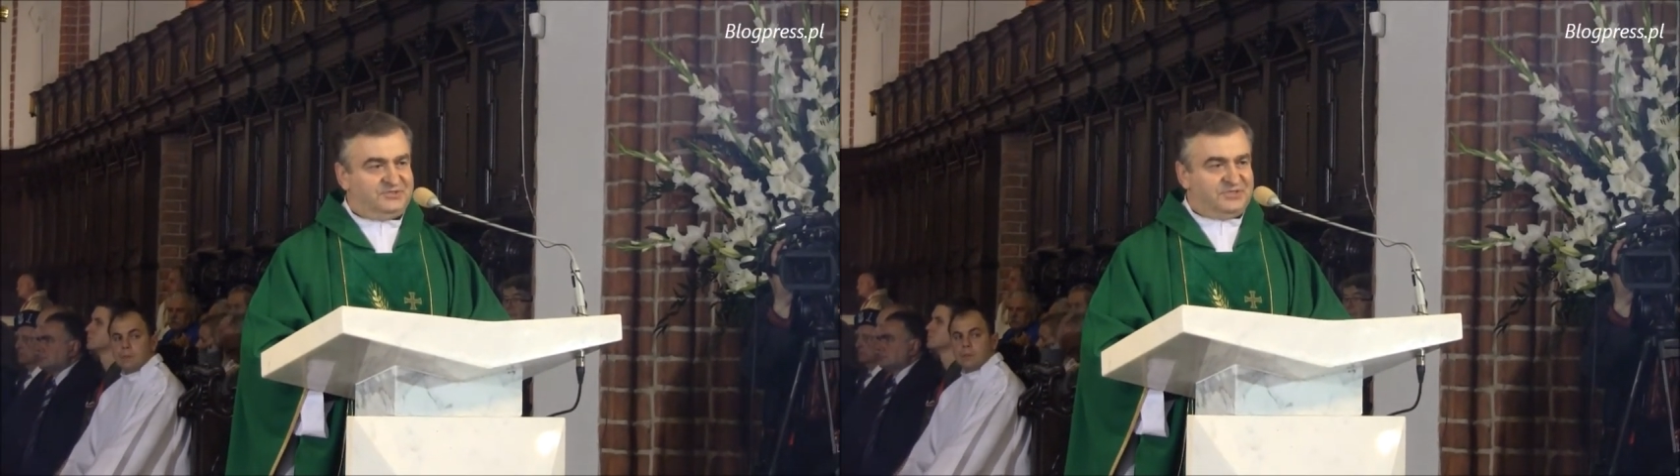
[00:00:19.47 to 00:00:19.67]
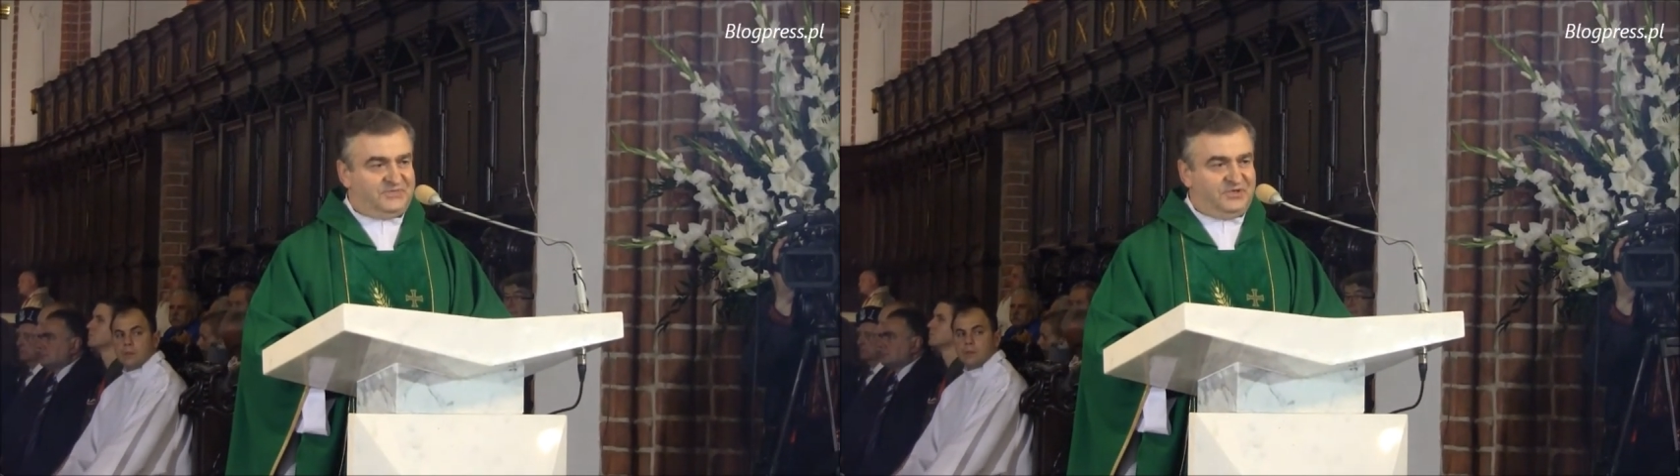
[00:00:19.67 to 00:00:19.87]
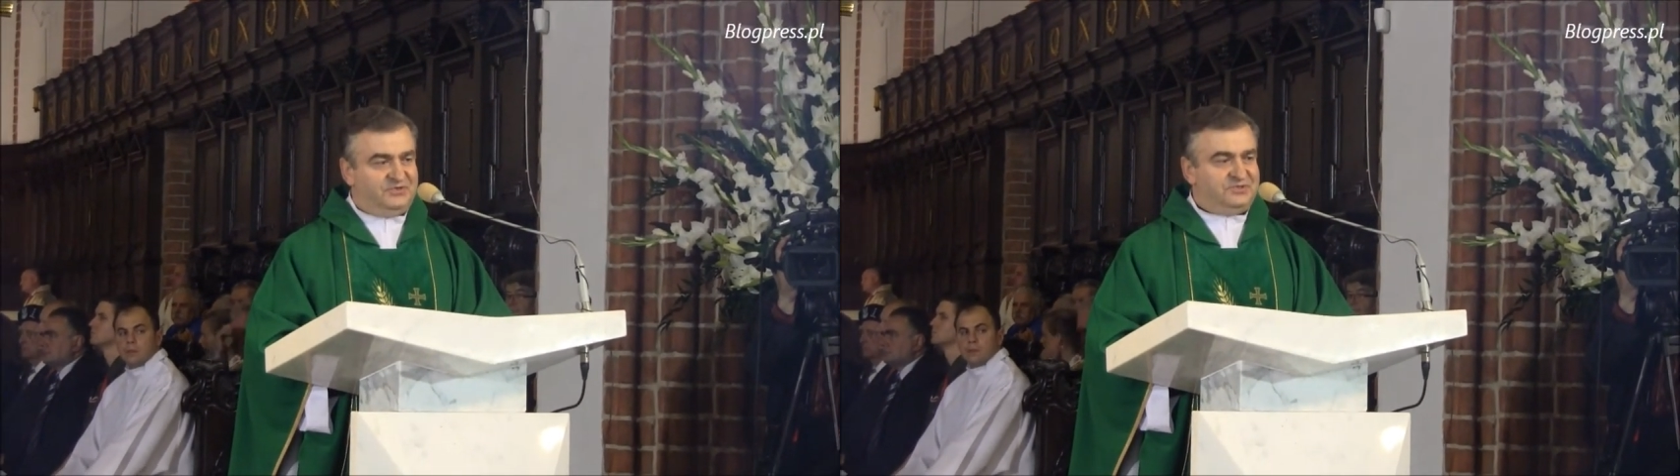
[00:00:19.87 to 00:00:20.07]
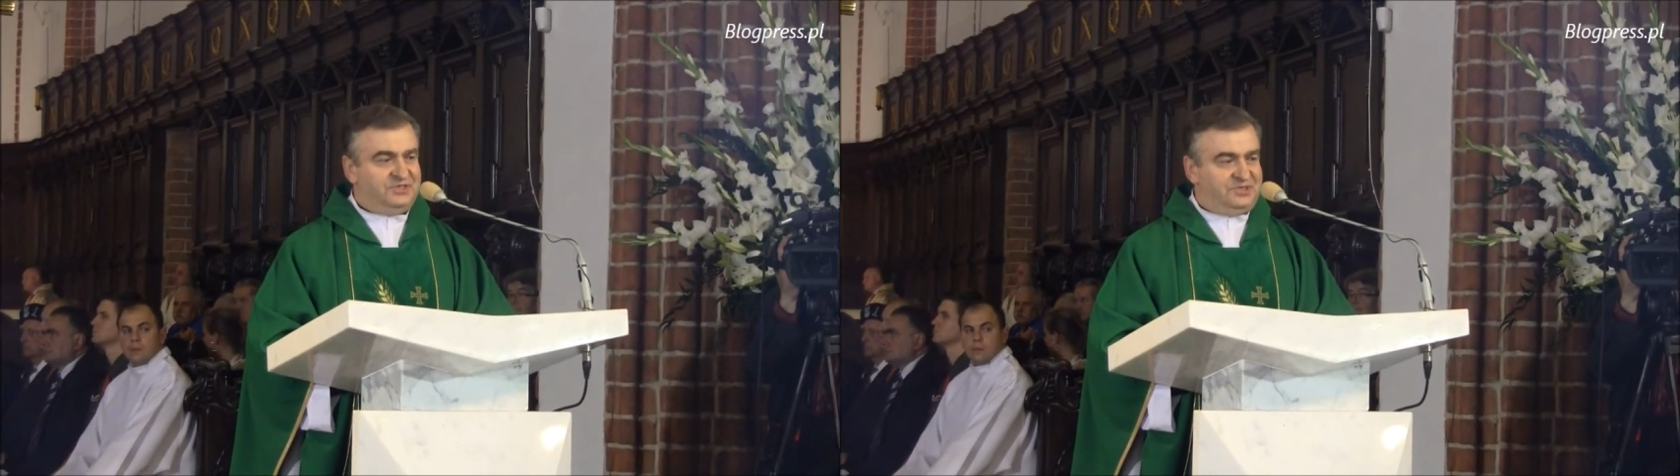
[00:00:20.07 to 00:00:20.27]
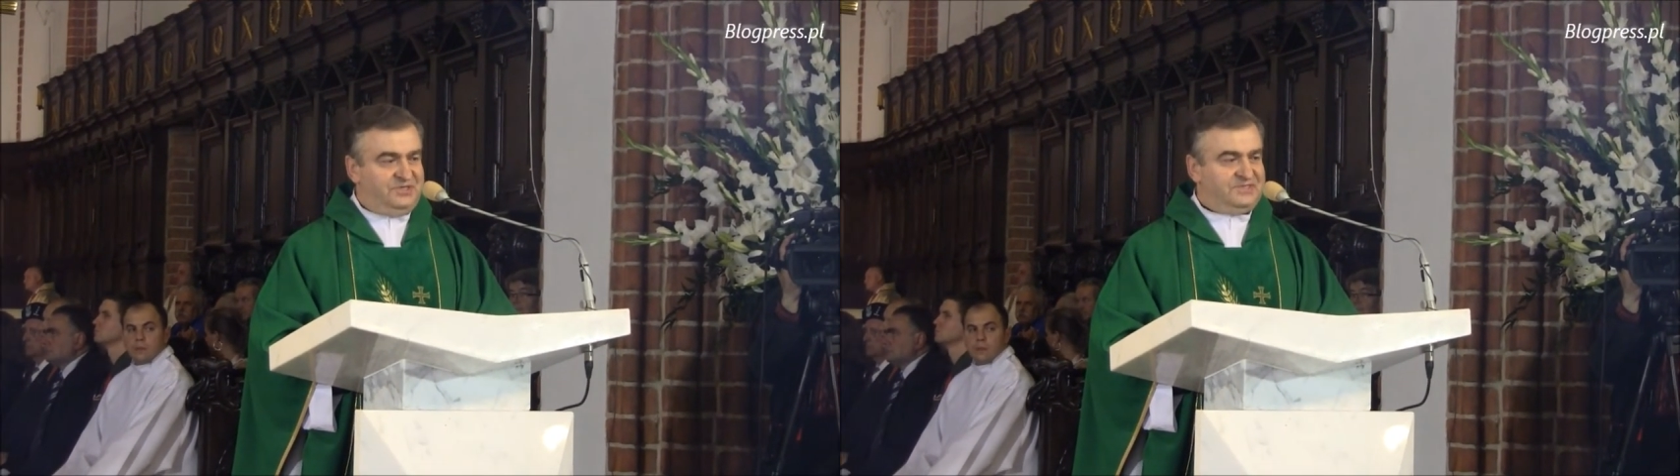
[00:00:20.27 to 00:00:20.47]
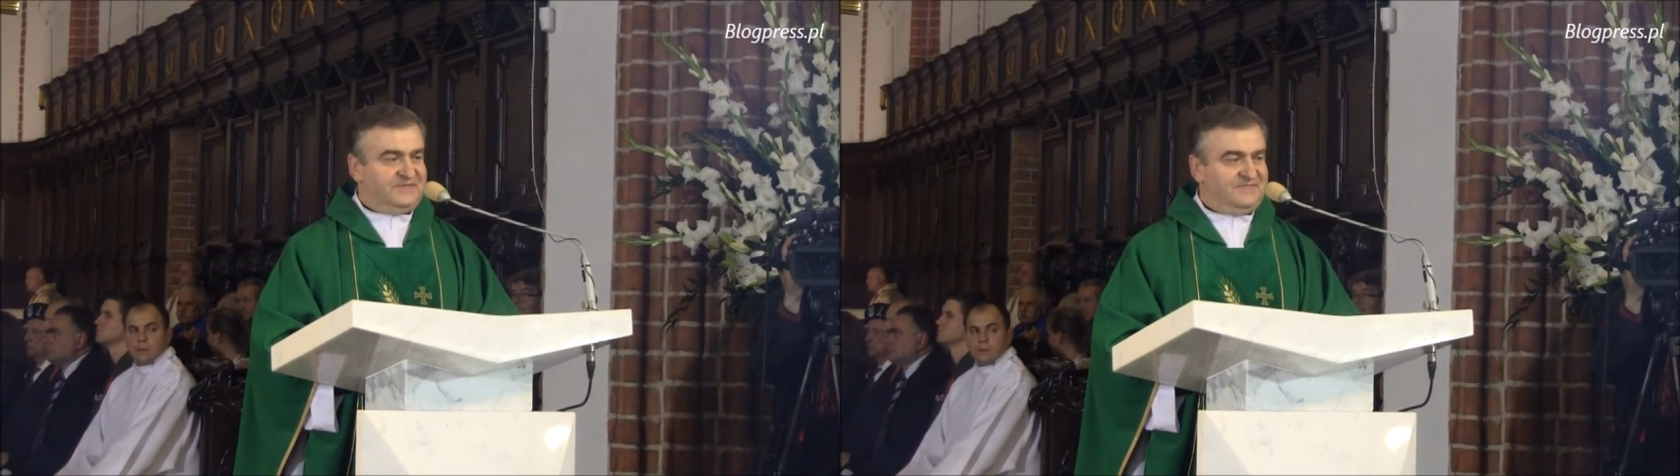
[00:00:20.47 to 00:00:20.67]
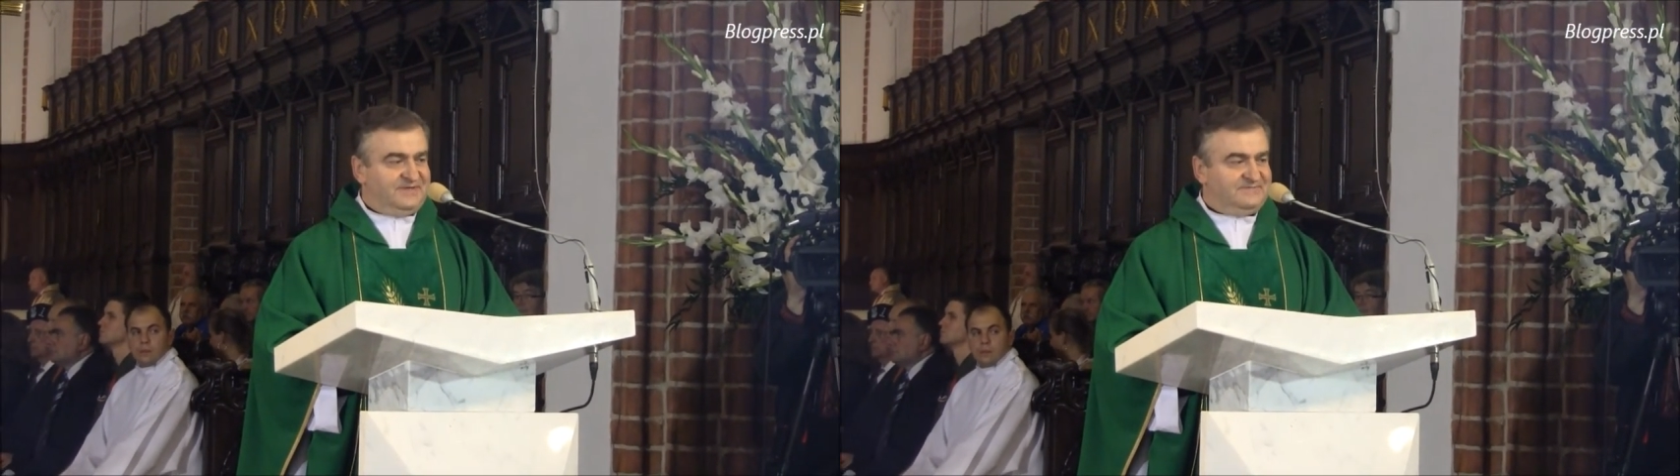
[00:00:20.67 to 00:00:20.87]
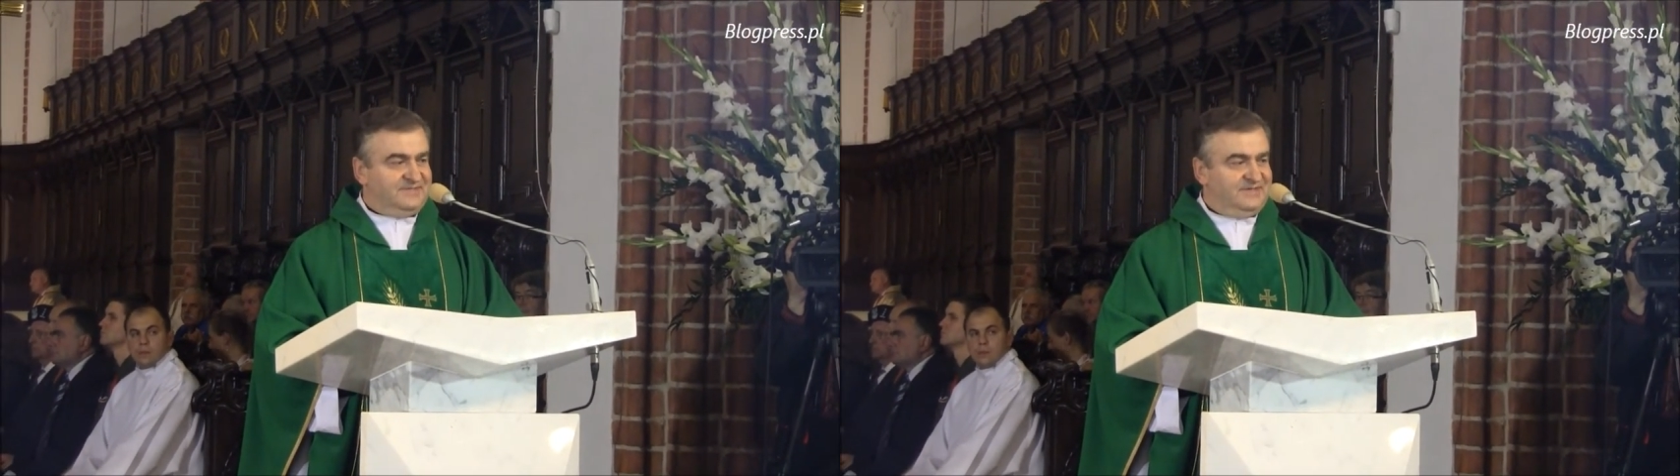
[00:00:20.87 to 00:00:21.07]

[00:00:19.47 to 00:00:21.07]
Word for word: do swojego dzieciństwa,